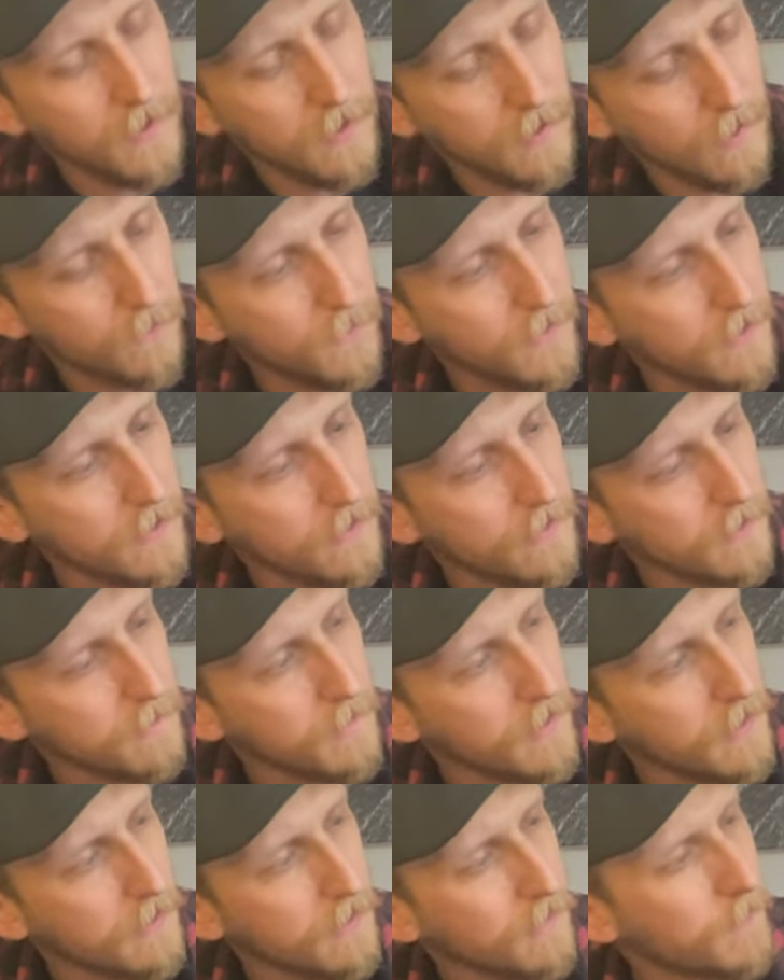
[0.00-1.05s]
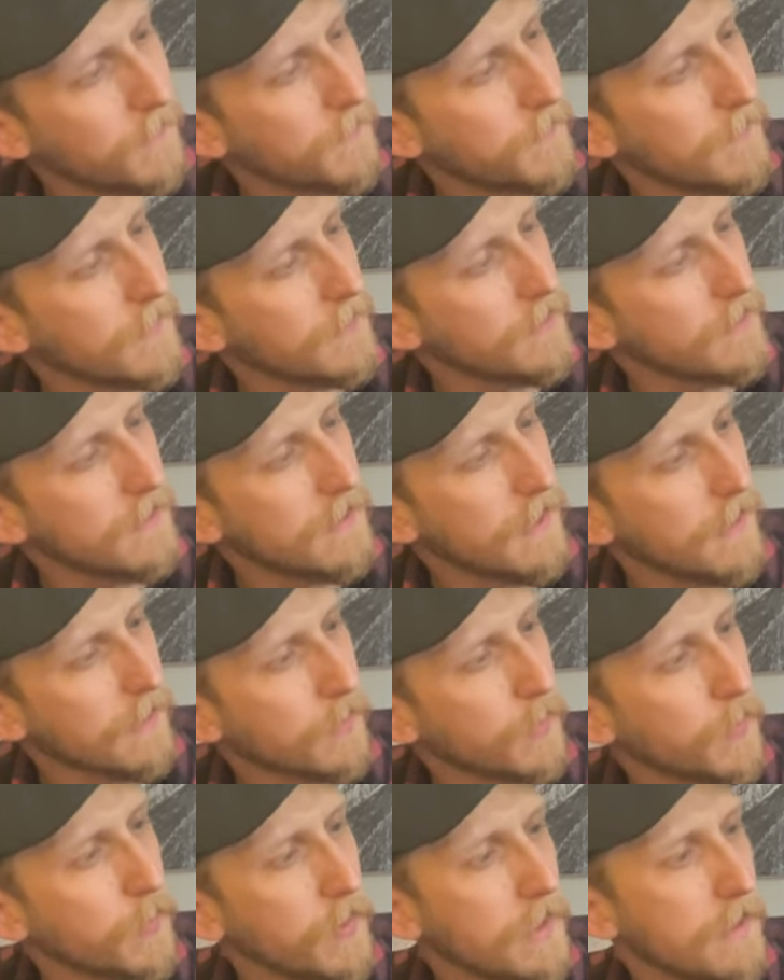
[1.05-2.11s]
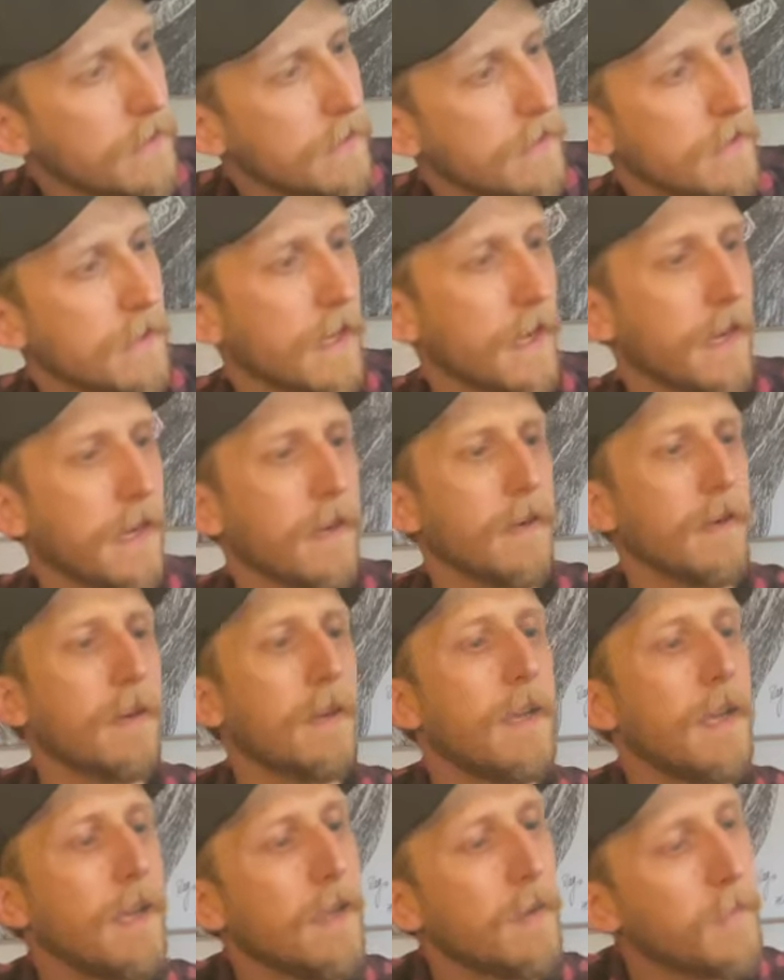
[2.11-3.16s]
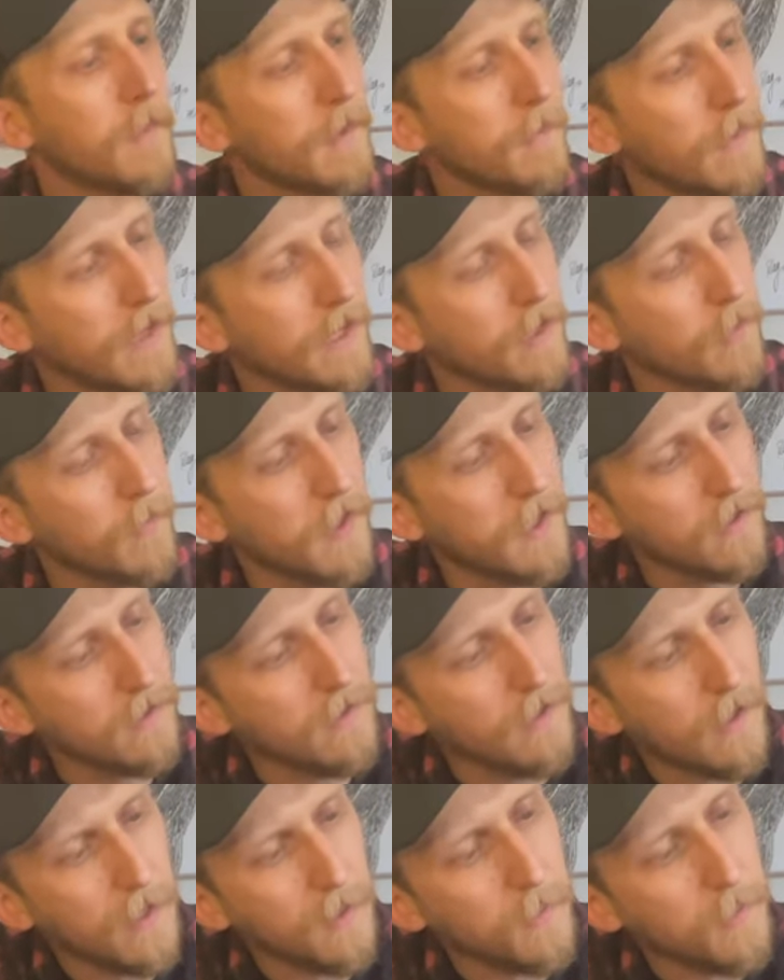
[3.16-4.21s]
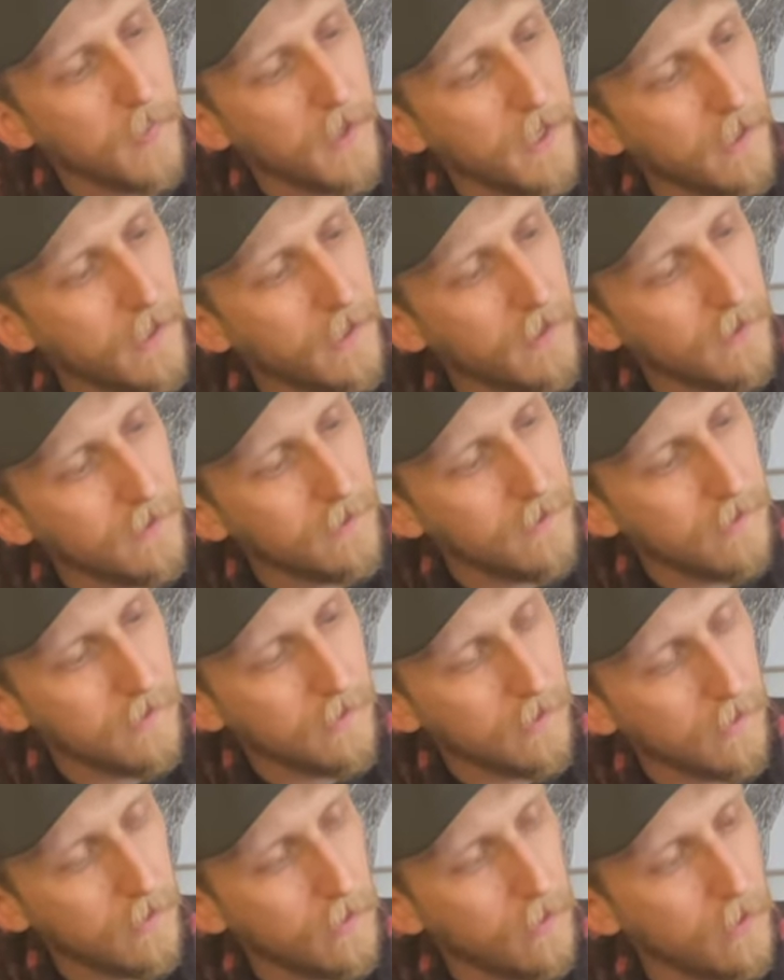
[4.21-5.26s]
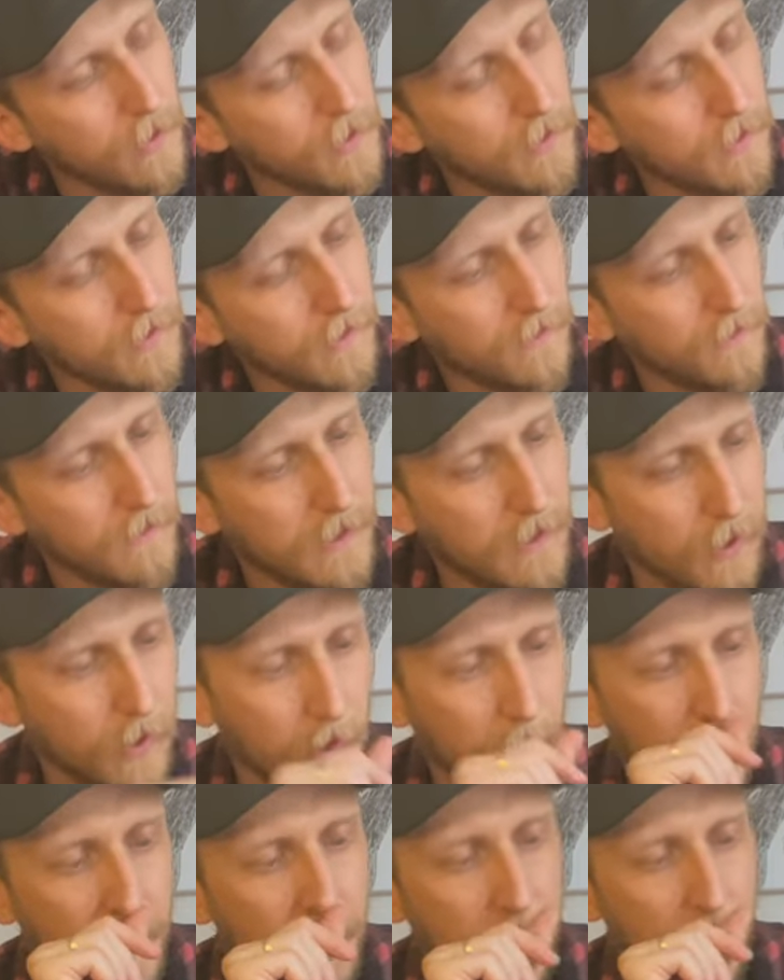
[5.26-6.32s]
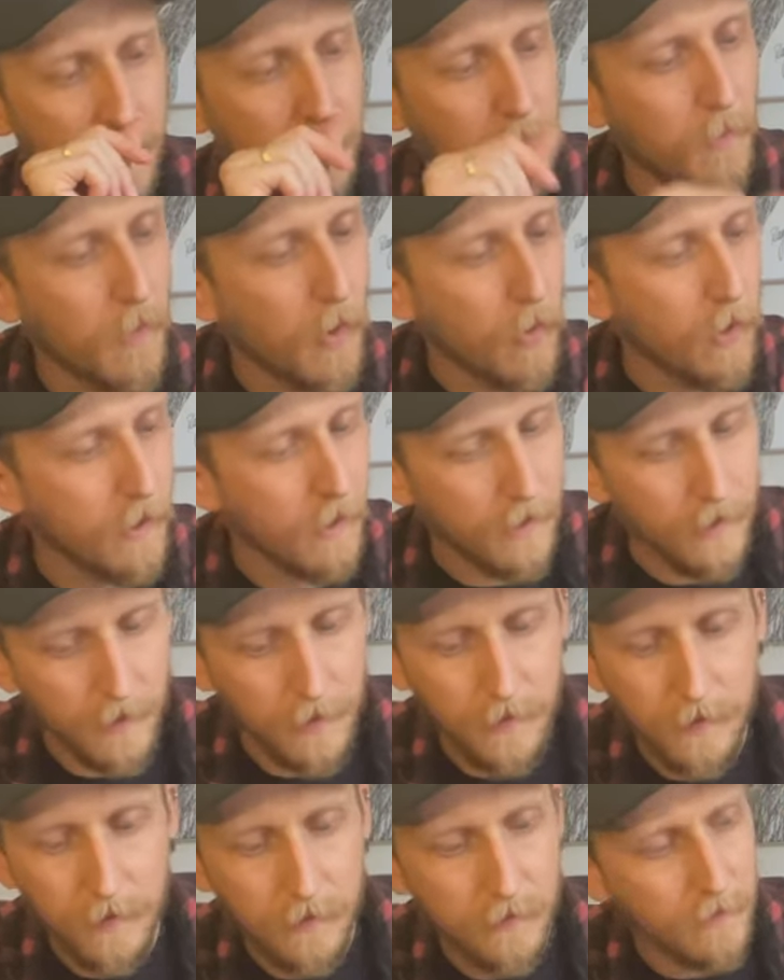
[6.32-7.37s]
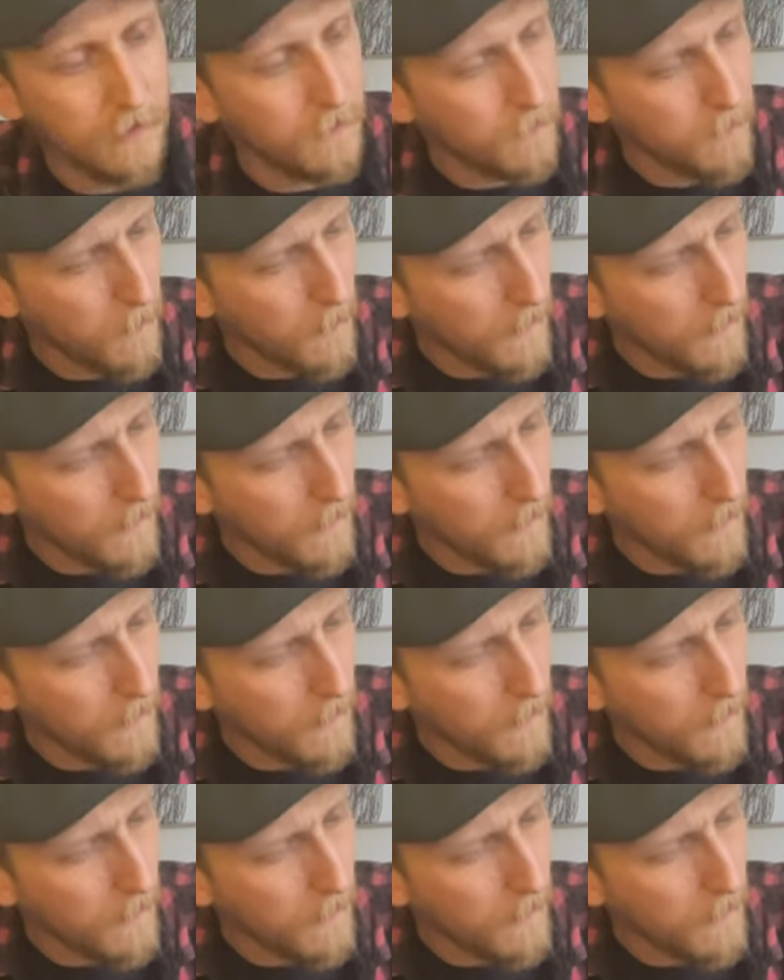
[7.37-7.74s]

Ich finde, das ist mal ein sehr cooles Design mit dem eingeprägten Artback, diesen Löchern, was schon an einen Smoker erinnert.